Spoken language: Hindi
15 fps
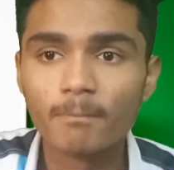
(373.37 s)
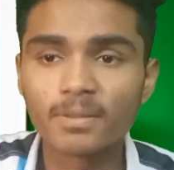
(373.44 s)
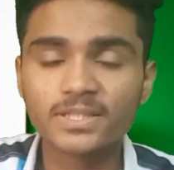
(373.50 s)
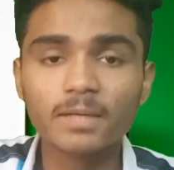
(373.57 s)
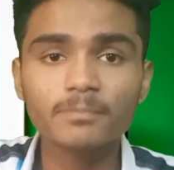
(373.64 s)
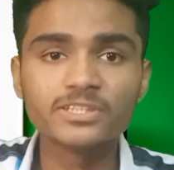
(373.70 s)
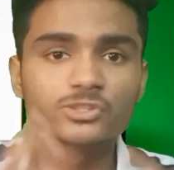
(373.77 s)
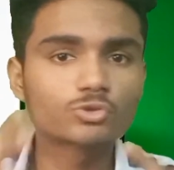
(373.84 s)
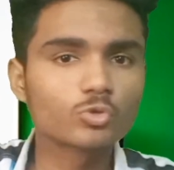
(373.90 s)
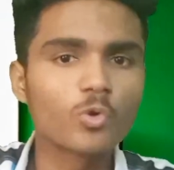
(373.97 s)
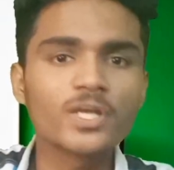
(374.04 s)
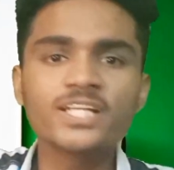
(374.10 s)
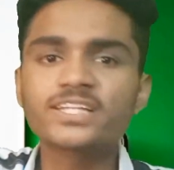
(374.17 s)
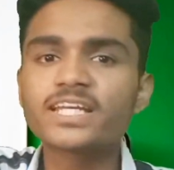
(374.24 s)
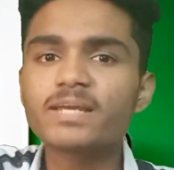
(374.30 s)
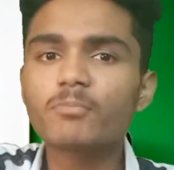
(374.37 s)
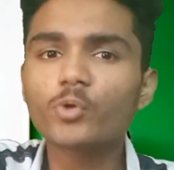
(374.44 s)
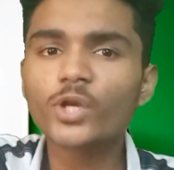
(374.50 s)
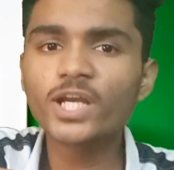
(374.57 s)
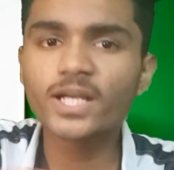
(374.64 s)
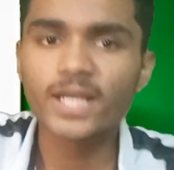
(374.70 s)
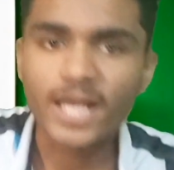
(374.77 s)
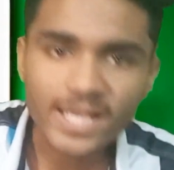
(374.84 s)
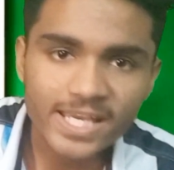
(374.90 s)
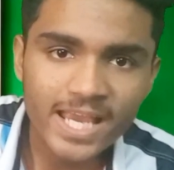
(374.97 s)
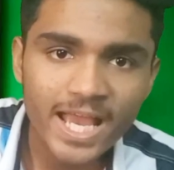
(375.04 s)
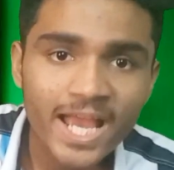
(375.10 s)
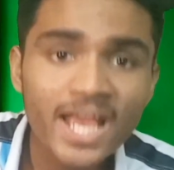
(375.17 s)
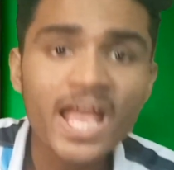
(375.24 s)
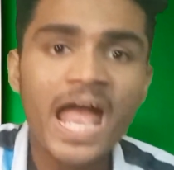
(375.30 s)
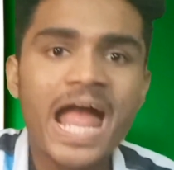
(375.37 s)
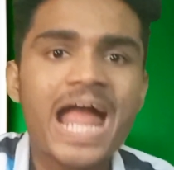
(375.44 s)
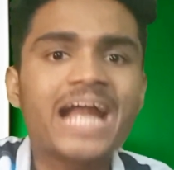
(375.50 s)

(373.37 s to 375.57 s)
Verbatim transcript: मतलब स्टोरी इतनी बुरी नहीं है